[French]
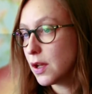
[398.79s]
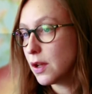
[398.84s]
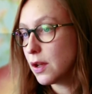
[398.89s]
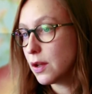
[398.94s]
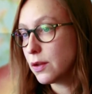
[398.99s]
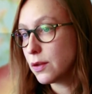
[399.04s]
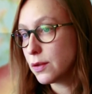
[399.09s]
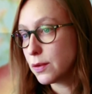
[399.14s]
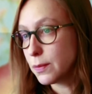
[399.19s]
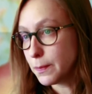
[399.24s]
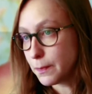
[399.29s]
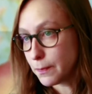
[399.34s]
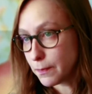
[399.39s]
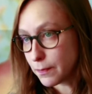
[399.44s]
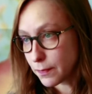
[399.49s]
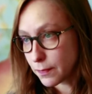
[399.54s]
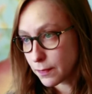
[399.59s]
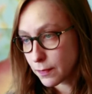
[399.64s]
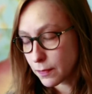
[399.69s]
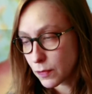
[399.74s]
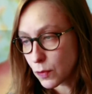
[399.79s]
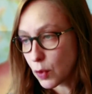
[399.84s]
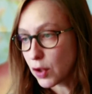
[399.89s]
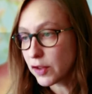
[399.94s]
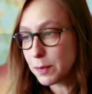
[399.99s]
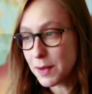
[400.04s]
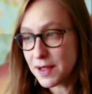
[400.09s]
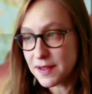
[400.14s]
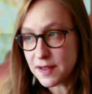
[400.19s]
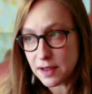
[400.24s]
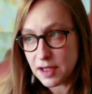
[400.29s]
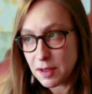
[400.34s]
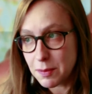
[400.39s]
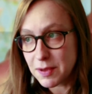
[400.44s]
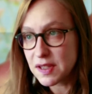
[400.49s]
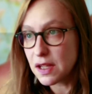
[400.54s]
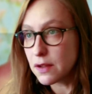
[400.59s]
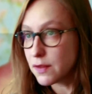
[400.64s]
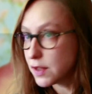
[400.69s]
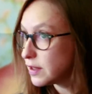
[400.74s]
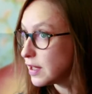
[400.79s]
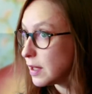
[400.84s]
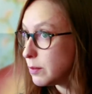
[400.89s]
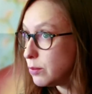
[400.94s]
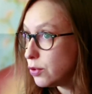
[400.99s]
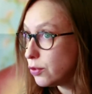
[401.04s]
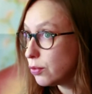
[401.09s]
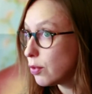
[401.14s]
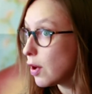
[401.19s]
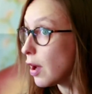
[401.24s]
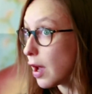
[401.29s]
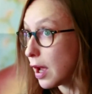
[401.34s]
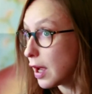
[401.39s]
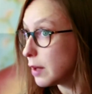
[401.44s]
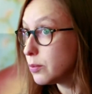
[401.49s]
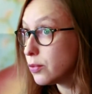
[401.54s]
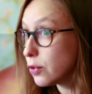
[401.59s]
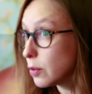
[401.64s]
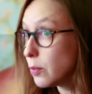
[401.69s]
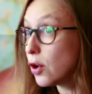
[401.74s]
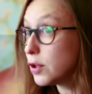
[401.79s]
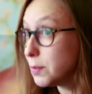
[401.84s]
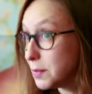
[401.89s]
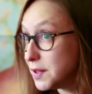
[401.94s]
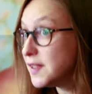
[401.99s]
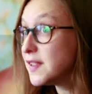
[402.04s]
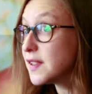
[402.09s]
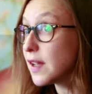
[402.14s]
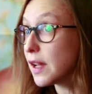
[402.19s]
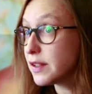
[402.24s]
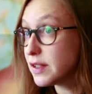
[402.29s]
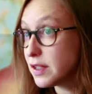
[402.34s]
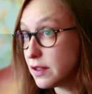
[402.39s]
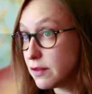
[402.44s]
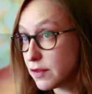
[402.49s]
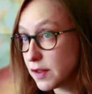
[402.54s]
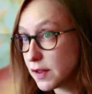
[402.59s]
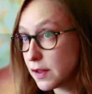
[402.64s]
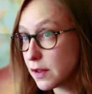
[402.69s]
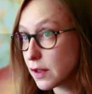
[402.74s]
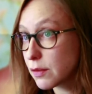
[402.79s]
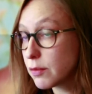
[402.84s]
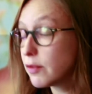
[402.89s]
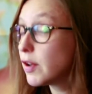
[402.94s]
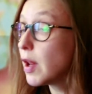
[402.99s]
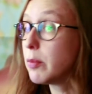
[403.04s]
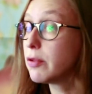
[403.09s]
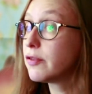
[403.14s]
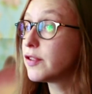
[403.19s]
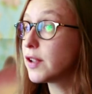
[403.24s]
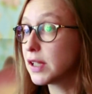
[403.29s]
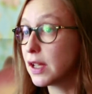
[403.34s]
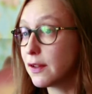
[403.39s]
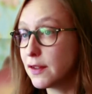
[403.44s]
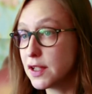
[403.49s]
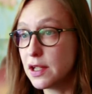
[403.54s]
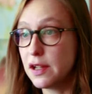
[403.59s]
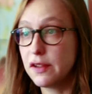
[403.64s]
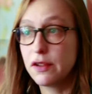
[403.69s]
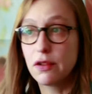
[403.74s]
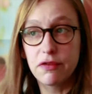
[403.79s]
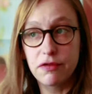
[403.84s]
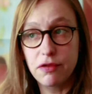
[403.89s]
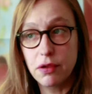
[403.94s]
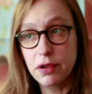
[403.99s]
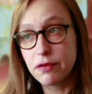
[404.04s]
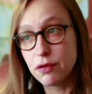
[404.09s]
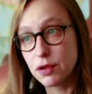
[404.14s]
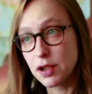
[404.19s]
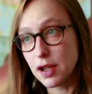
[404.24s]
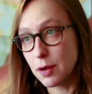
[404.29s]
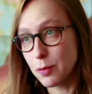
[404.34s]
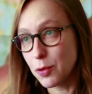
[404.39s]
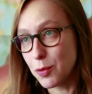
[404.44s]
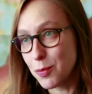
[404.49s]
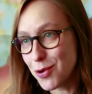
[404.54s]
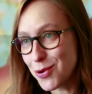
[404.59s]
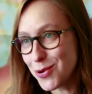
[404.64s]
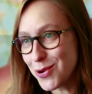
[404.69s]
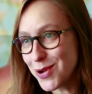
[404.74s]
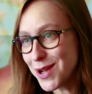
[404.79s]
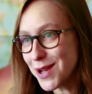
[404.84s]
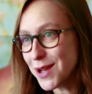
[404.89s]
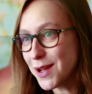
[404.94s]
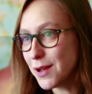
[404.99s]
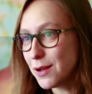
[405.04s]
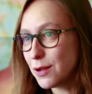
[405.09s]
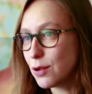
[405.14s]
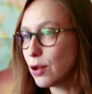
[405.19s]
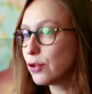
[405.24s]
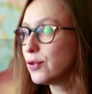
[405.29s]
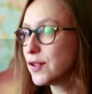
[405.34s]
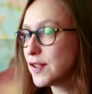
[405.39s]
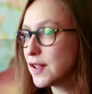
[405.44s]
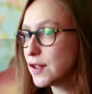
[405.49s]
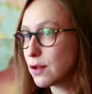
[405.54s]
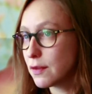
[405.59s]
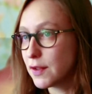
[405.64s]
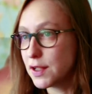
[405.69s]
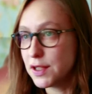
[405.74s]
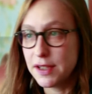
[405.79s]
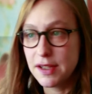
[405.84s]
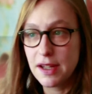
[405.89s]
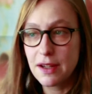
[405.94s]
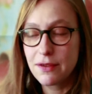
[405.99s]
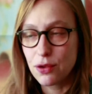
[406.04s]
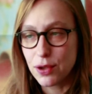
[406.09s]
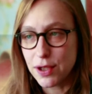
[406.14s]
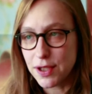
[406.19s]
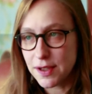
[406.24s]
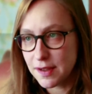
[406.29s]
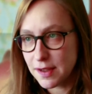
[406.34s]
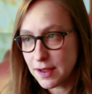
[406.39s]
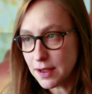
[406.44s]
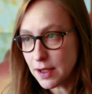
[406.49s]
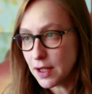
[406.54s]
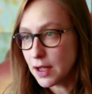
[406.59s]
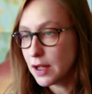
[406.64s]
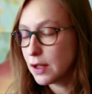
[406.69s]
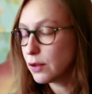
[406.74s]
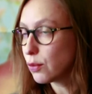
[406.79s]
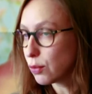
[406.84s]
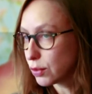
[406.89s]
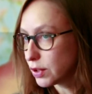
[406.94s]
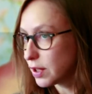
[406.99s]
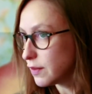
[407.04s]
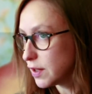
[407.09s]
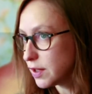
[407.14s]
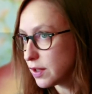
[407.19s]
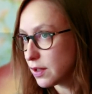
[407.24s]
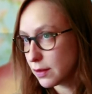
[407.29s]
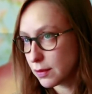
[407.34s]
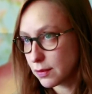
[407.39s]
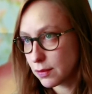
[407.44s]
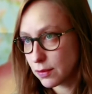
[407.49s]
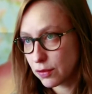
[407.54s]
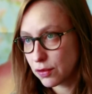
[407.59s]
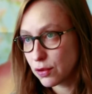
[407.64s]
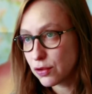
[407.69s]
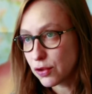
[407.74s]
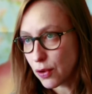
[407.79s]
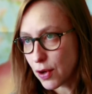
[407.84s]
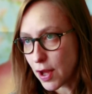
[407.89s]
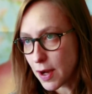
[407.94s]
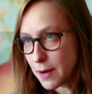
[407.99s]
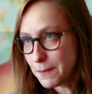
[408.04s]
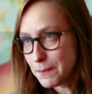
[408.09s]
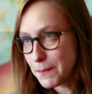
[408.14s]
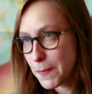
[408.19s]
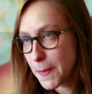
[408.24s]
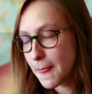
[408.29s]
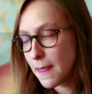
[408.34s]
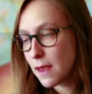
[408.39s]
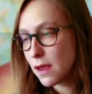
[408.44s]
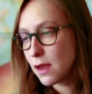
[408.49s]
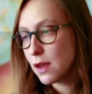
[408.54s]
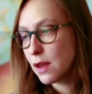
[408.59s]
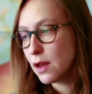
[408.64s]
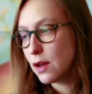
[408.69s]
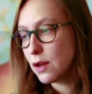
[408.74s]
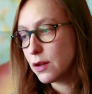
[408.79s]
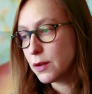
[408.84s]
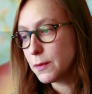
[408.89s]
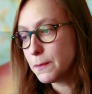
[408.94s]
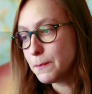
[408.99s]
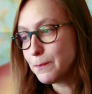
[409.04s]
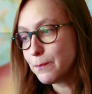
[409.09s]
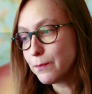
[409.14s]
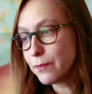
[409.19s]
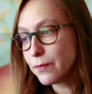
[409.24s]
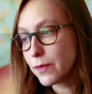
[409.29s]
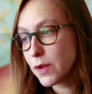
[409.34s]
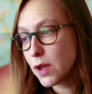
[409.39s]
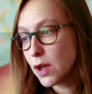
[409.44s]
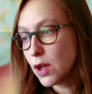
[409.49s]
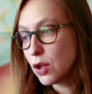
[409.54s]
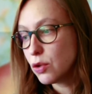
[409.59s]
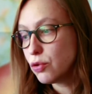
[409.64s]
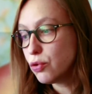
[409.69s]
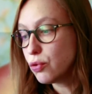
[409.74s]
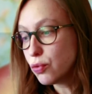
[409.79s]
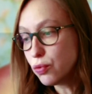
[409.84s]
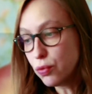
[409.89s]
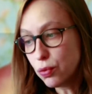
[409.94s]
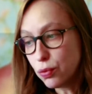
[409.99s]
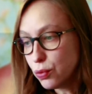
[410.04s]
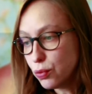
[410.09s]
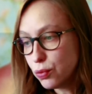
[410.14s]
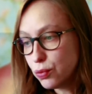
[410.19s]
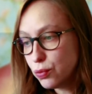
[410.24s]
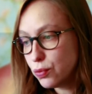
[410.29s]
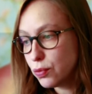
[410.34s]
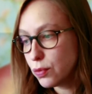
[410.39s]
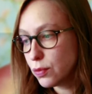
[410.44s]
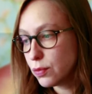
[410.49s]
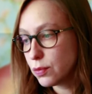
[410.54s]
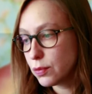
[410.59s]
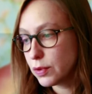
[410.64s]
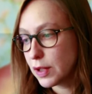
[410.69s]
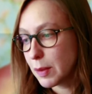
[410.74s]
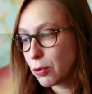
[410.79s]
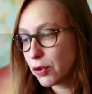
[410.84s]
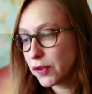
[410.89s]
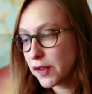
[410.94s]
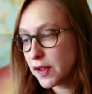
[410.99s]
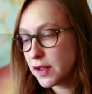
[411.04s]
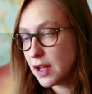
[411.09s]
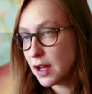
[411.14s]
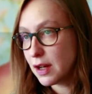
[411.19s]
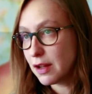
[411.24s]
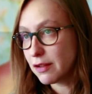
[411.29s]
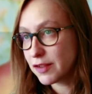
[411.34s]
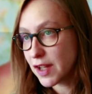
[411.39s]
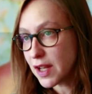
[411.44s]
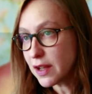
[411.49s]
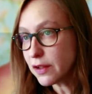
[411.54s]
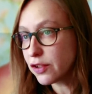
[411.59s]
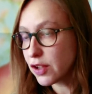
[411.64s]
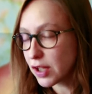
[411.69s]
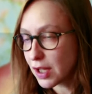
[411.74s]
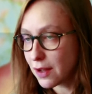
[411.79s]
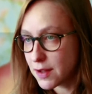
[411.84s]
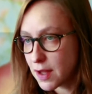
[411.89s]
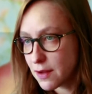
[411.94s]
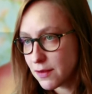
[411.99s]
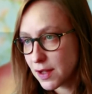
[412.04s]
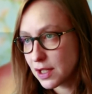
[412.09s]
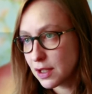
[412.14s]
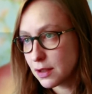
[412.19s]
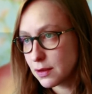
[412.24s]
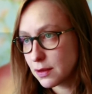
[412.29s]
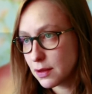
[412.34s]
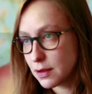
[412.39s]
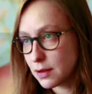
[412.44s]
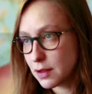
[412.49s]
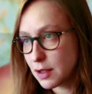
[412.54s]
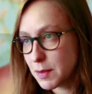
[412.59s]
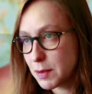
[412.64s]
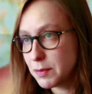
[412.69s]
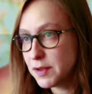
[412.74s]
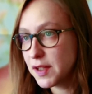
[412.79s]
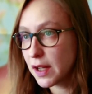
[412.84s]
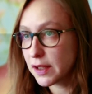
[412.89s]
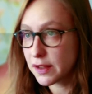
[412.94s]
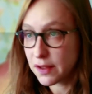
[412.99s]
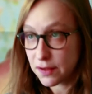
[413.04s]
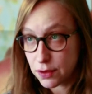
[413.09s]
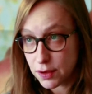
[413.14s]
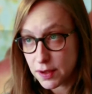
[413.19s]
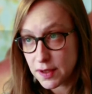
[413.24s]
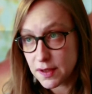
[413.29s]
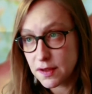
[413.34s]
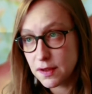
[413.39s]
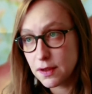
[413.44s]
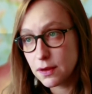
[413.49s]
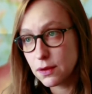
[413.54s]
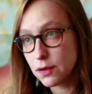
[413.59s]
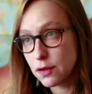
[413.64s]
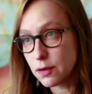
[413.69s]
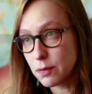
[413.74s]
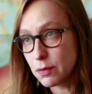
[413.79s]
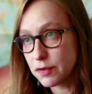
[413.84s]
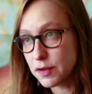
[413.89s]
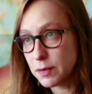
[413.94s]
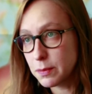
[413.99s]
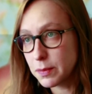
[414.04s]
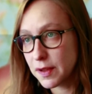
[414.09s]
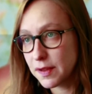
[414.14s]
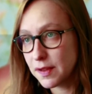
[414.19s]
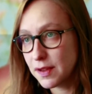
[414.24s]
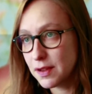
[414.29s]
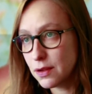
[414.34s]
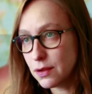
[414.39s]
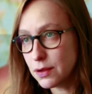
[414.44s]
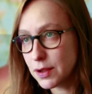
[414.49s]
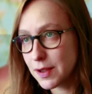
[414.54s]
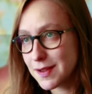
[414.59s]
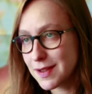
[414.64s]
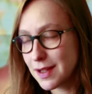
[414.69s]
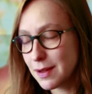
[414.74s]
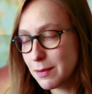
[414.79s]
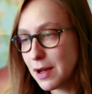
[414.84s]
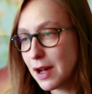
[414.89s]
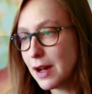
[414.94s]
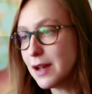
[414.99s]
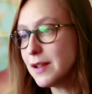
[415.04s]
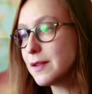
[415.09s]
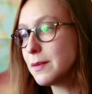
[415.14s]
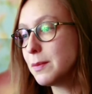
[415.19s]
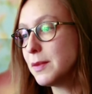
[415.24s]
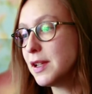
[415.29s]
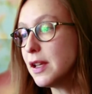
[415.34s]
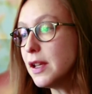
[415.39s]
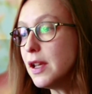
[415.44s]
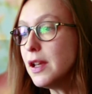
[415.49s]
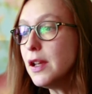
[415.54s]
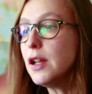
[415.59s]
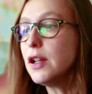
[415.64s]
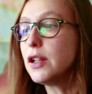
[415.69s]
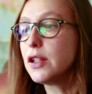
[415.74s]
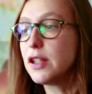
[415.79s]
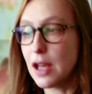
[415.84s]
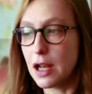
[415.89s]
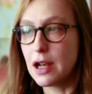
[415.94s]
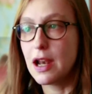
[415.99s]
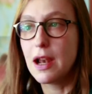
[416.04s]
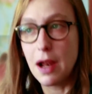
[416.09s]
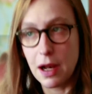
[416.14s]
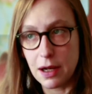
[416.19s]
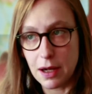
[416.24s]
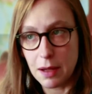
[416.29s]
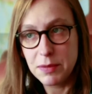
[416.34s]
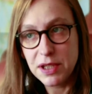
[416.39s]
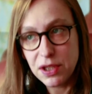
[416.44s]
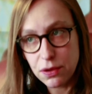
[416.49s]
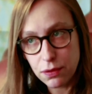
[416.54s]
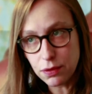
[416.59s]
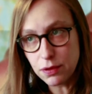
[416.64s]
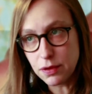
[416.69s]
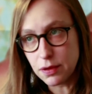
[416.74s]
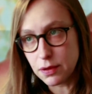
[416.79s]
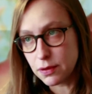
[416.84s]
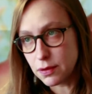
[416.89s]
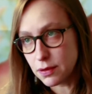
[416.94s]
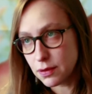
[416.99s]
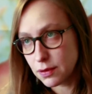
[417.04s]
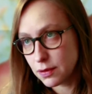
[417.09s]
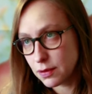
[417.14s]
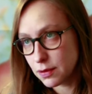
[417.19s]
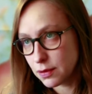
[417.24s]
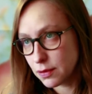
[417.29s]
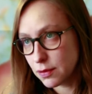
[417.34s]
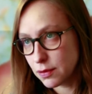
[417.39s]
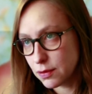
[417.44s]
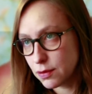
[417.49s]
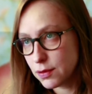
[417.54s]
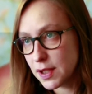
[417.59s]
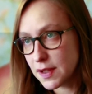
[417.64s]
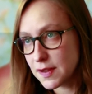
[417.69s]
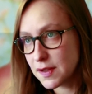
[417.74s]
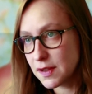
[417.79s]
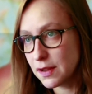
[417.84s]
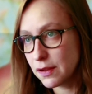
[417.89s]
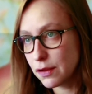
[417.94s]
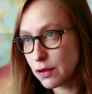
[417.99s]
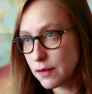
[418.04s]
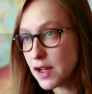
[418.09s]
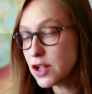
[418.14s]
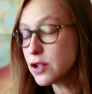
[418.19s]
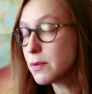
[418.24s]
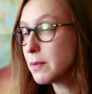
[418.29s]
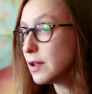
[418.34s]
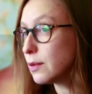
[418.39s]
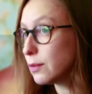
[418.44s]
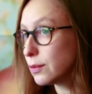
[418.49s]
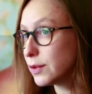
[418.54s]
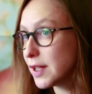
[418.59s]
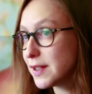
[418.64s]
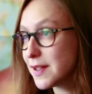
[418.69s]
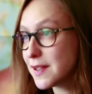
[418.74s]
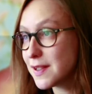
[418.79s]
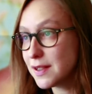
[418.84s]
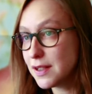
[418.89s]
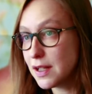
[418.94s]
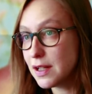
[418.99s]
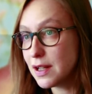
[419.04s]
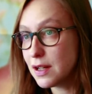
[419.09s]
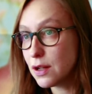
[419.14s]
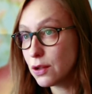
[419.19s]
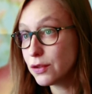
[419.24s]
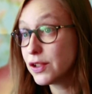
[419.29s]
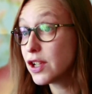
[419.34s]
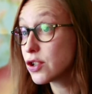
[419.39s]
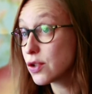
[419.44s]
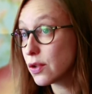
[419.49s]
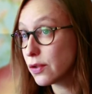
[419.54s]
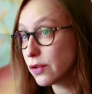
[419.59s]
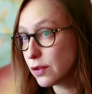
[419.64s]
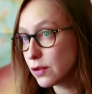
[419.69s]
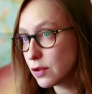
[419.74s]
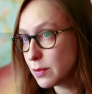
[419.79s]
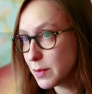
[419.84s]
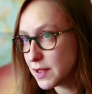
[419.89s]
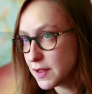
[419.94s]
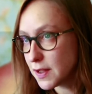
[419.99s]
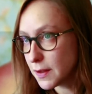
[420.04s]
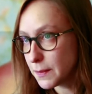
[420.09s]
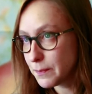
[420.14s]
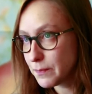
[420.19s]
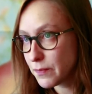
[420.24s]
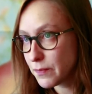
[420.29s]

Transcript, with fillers: Euh, trois semaines, c'était parce qu'il y avait une date butoir purement administrative. C'est-à-dire que voilà, pour faire travailler les enfants, il faut qu'à un moment, leur dossier soit validé avant l'été. Donc on avait ce temps-là. Euh, du coup, on a procédé à l'inverse. J'ai travaillé avec la, même directrice de casting que sur mon film précédent, Christelle Barras, mais qui a l'habitude du casting sauvage, mais on a décidé d'aller en agence de comédiens